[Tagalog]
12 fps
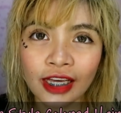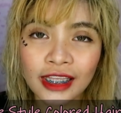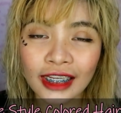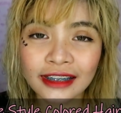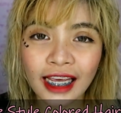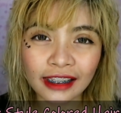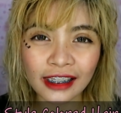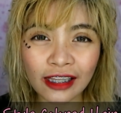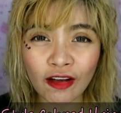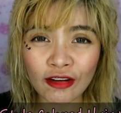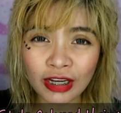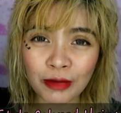yan. Excited
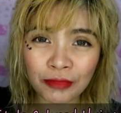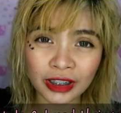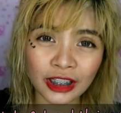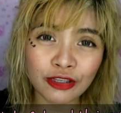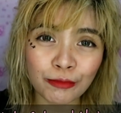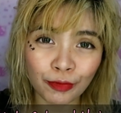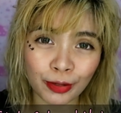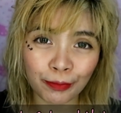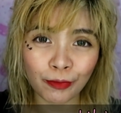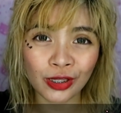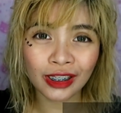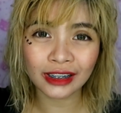akong gamitin yung
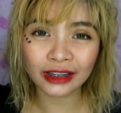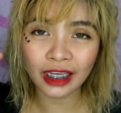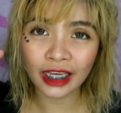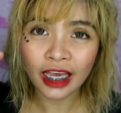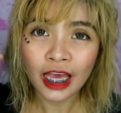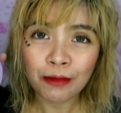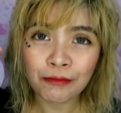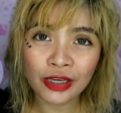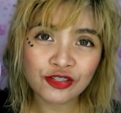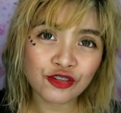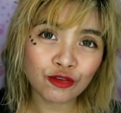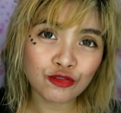purple kasi
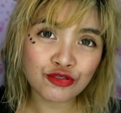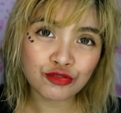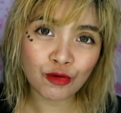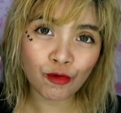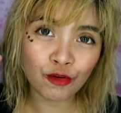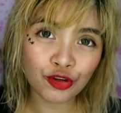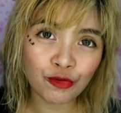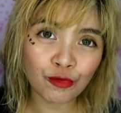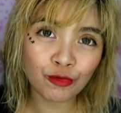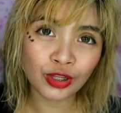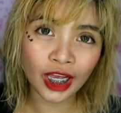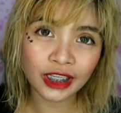medyo gusto ko yung
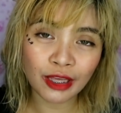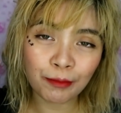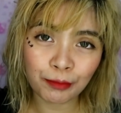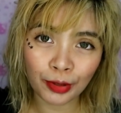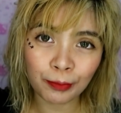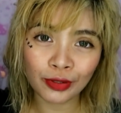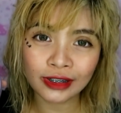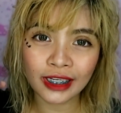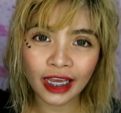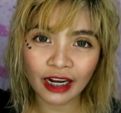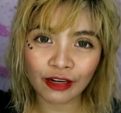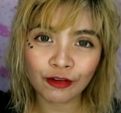kulay ng purple
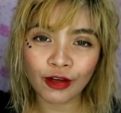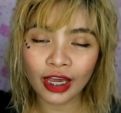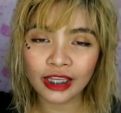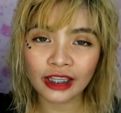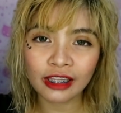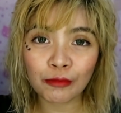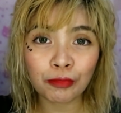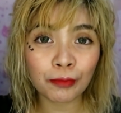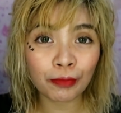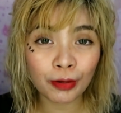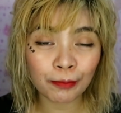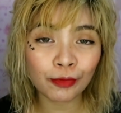sa hair ko. And na
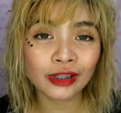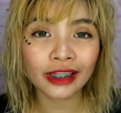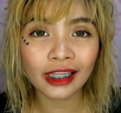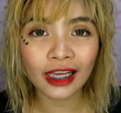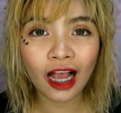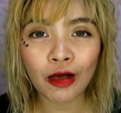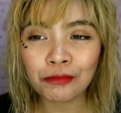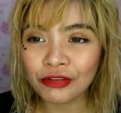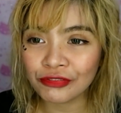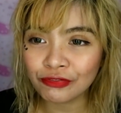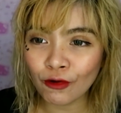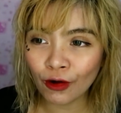nagpa-purple talaga ako
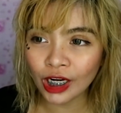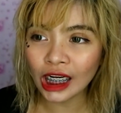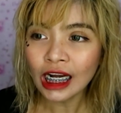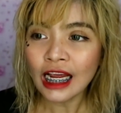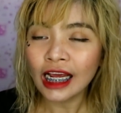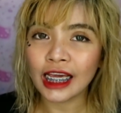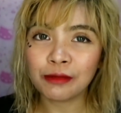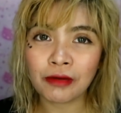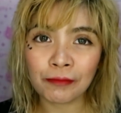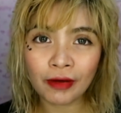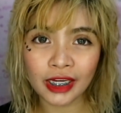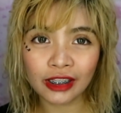before. And
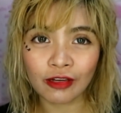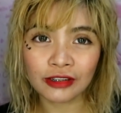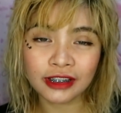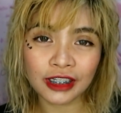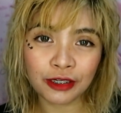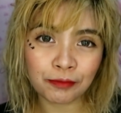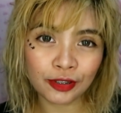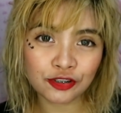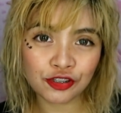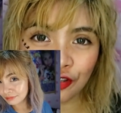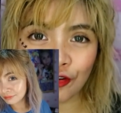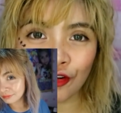papakita ko sa inyo yung
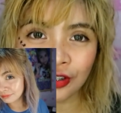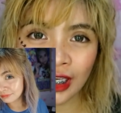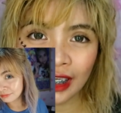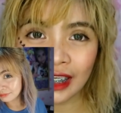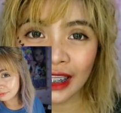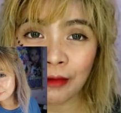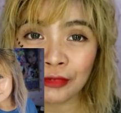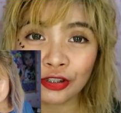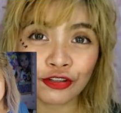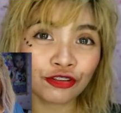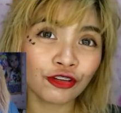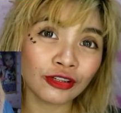picture ko na ginamit
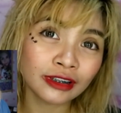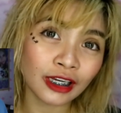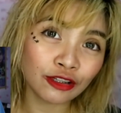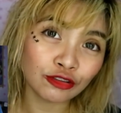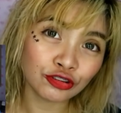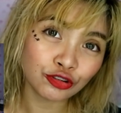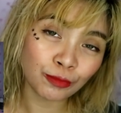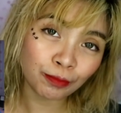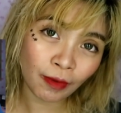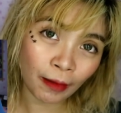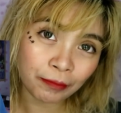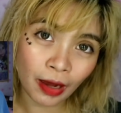ko to sa YouTube
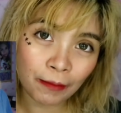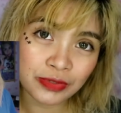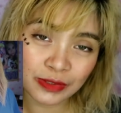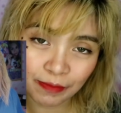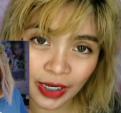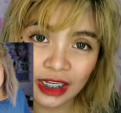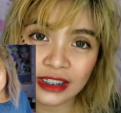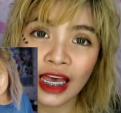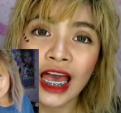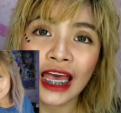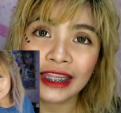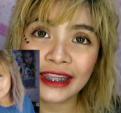pop-up space
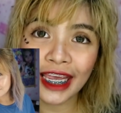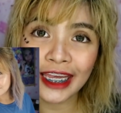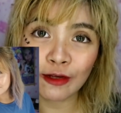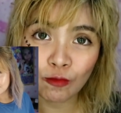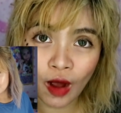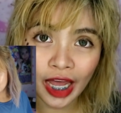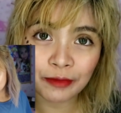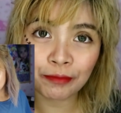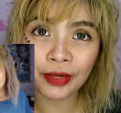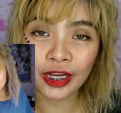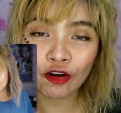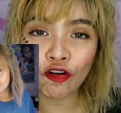day 1.
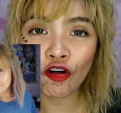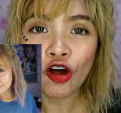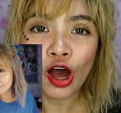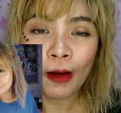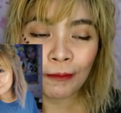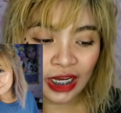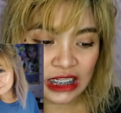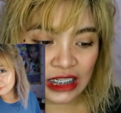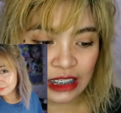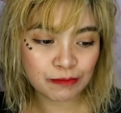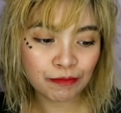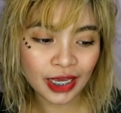Pero, mas
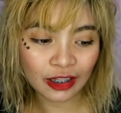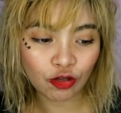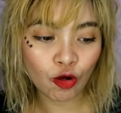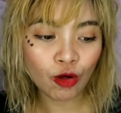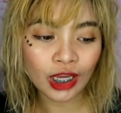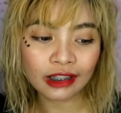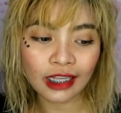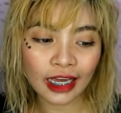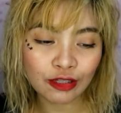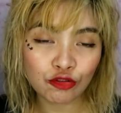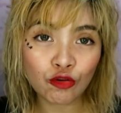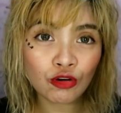bet kong
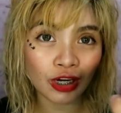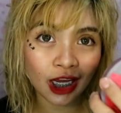itry tong